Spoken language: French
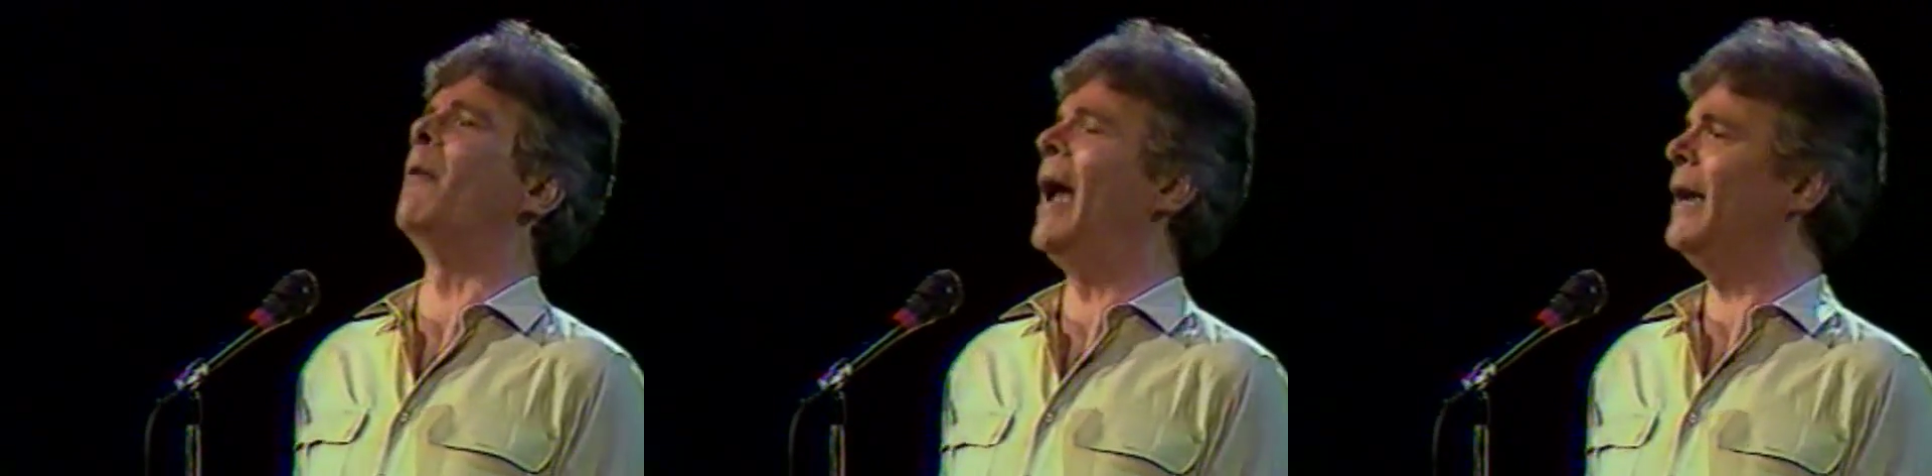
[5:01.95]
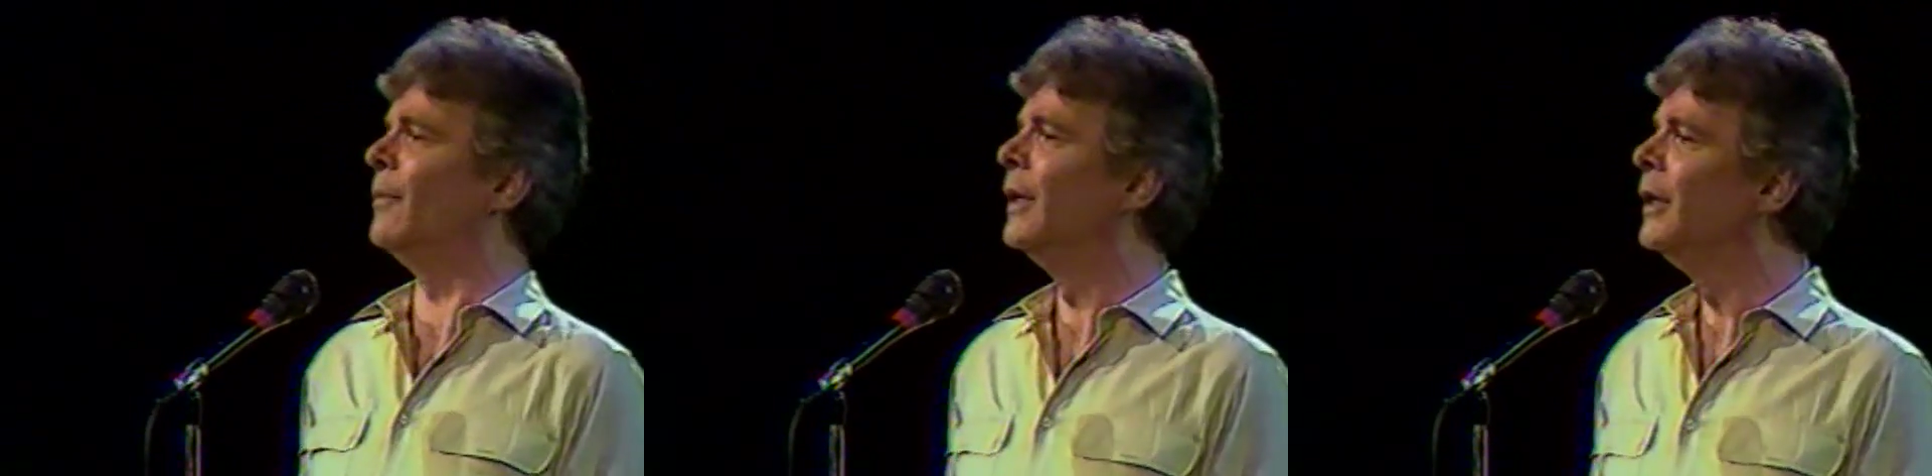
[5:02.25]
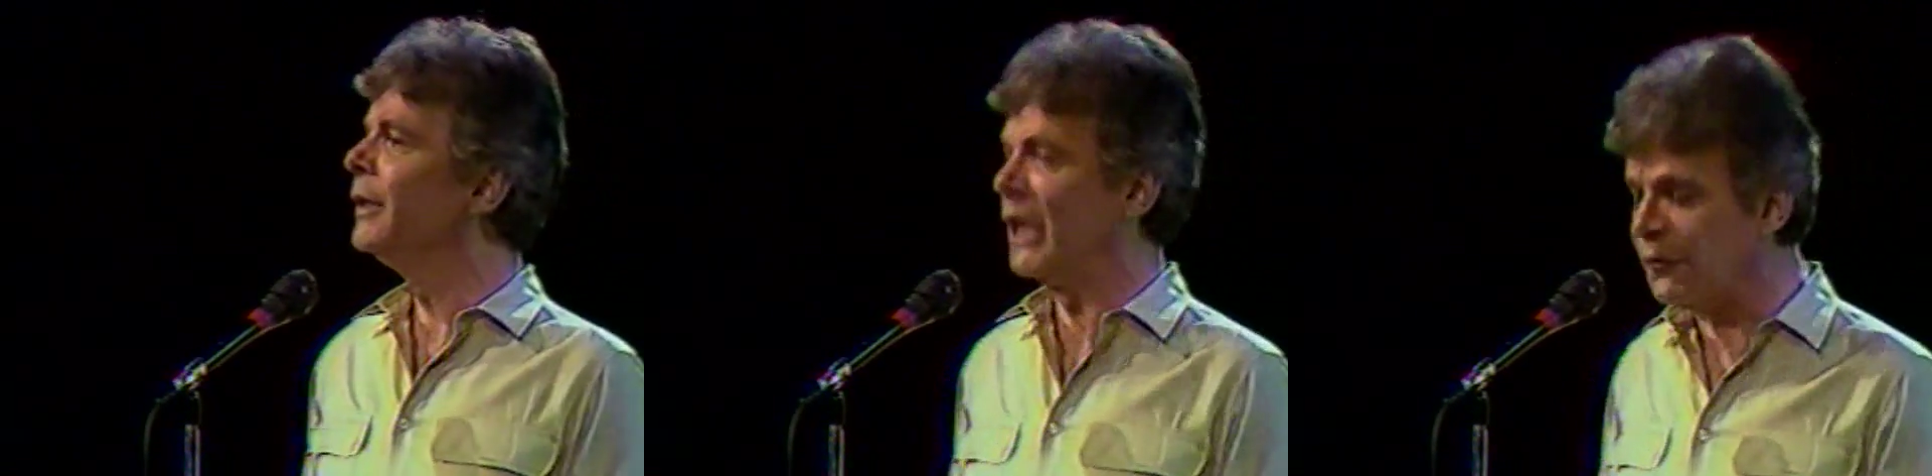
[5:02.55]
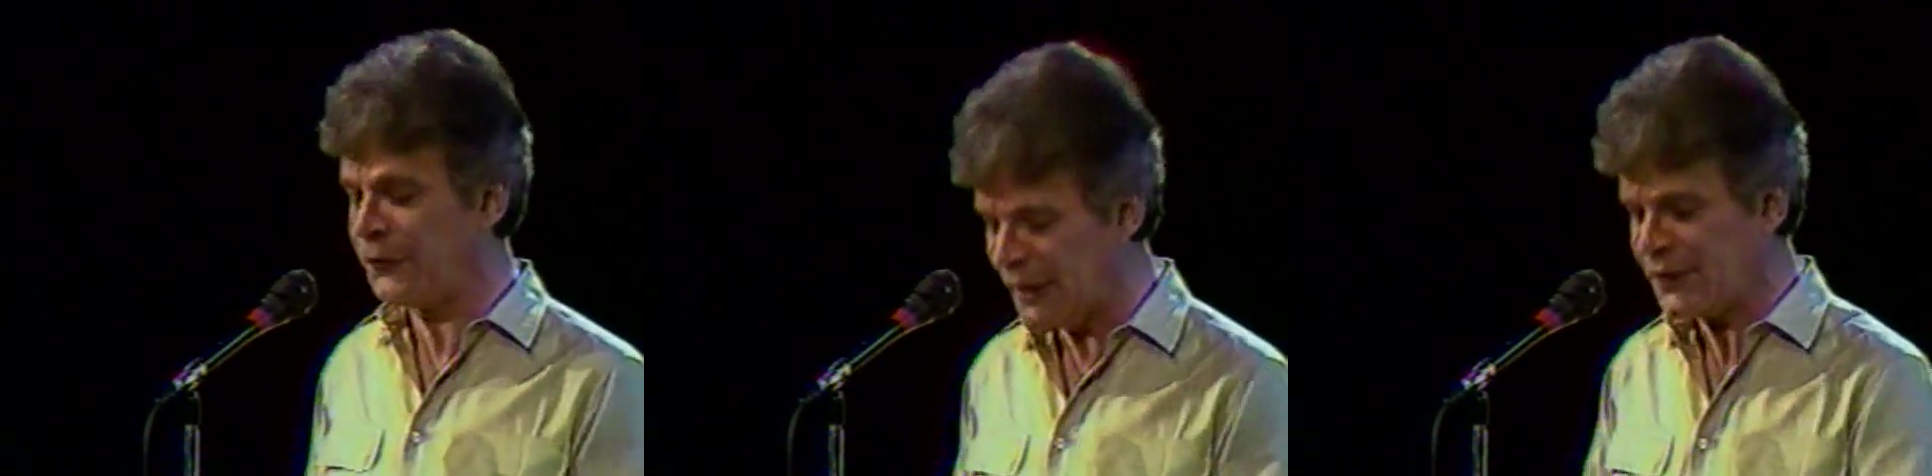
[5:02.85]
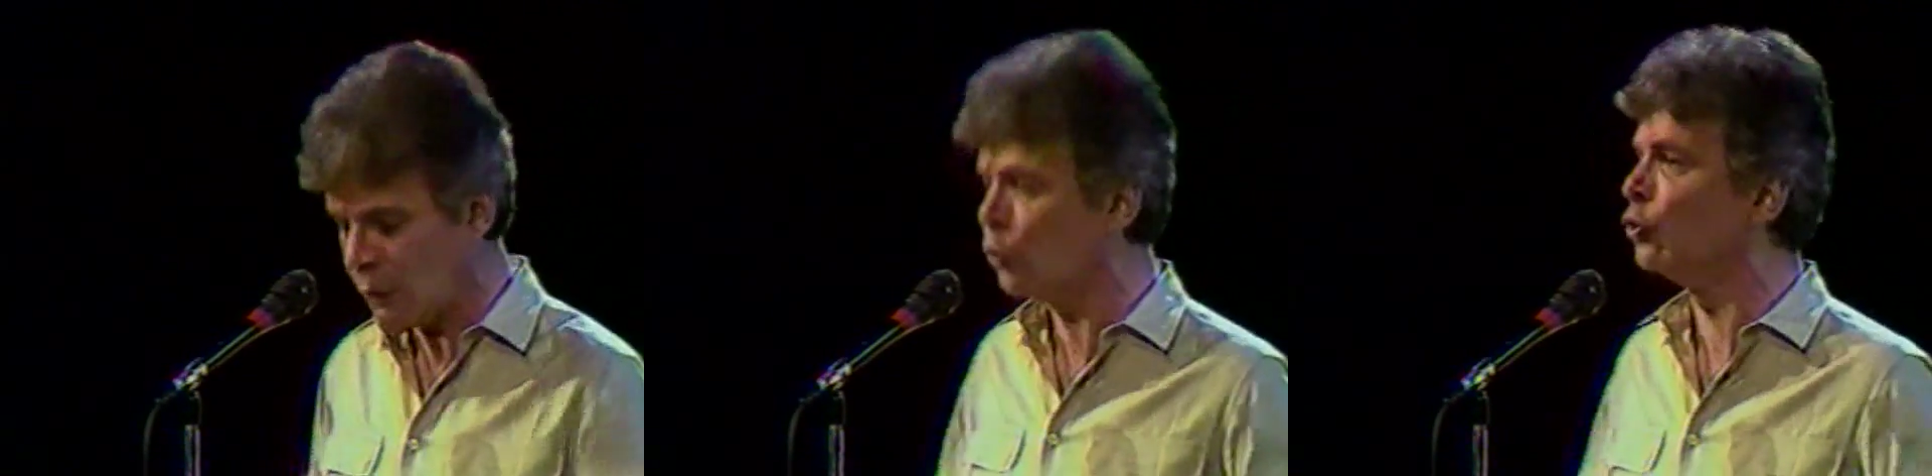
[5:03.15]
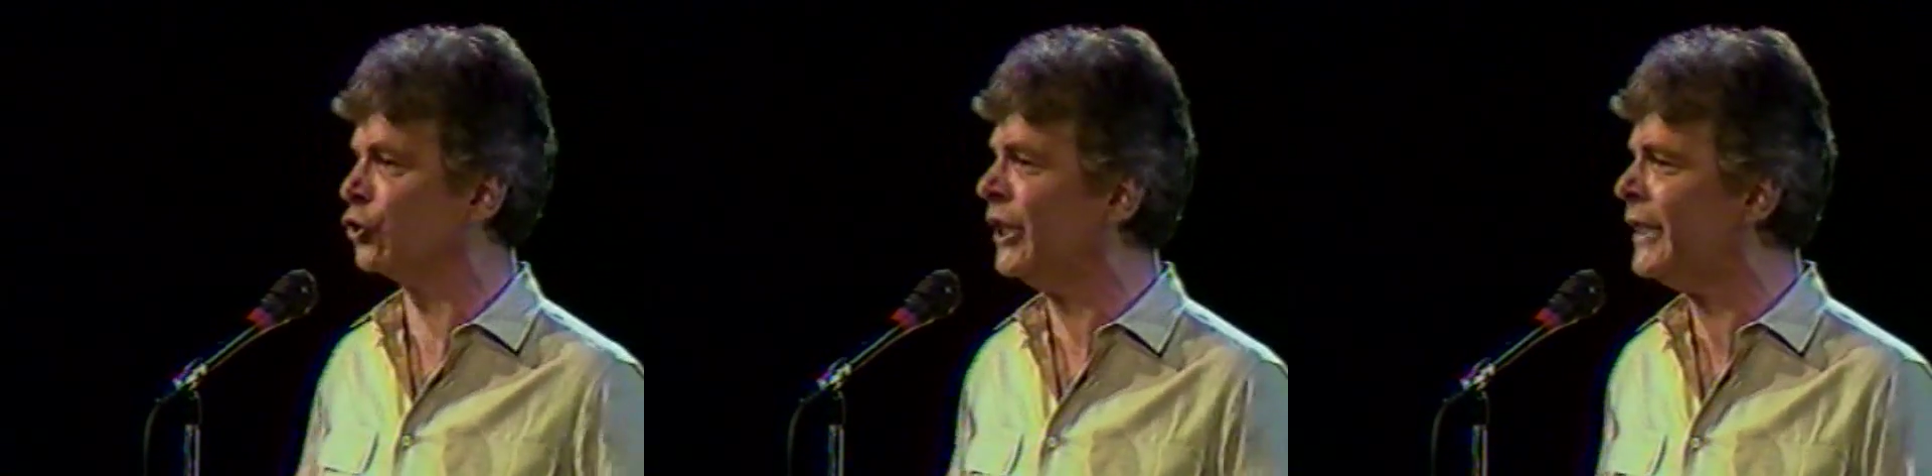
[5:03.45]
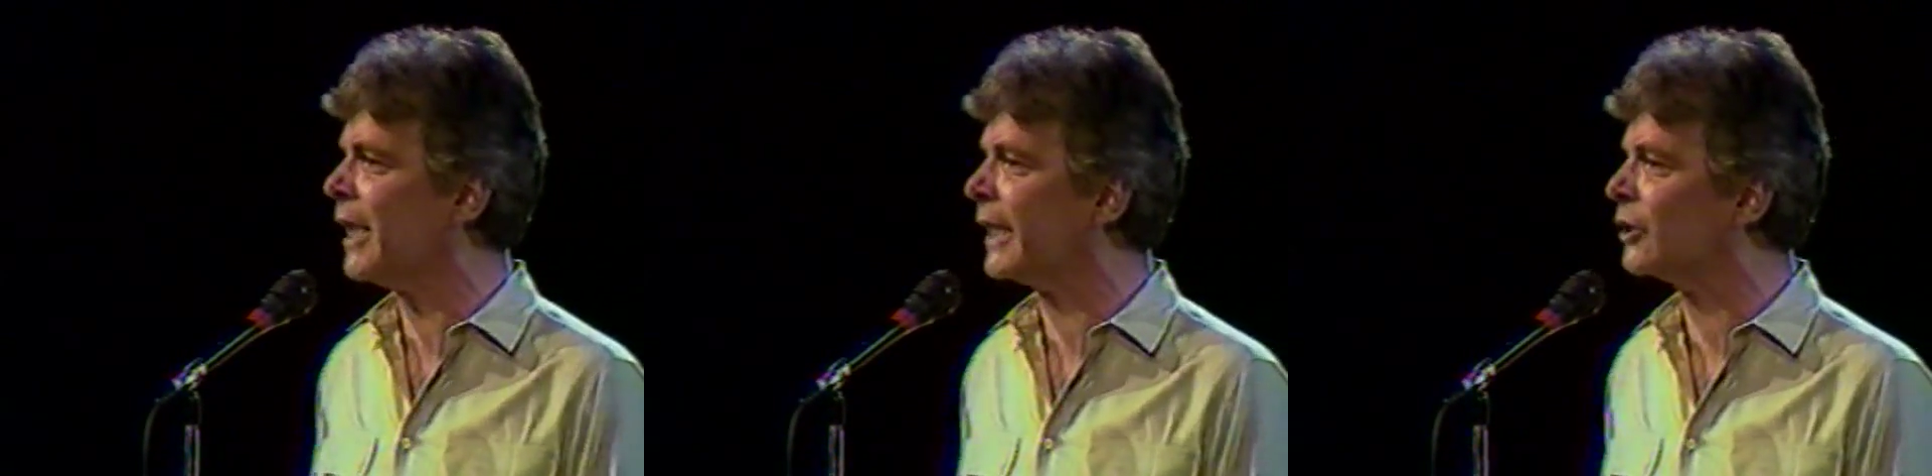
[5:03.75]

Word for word: même. Des frites, c'est couché dans le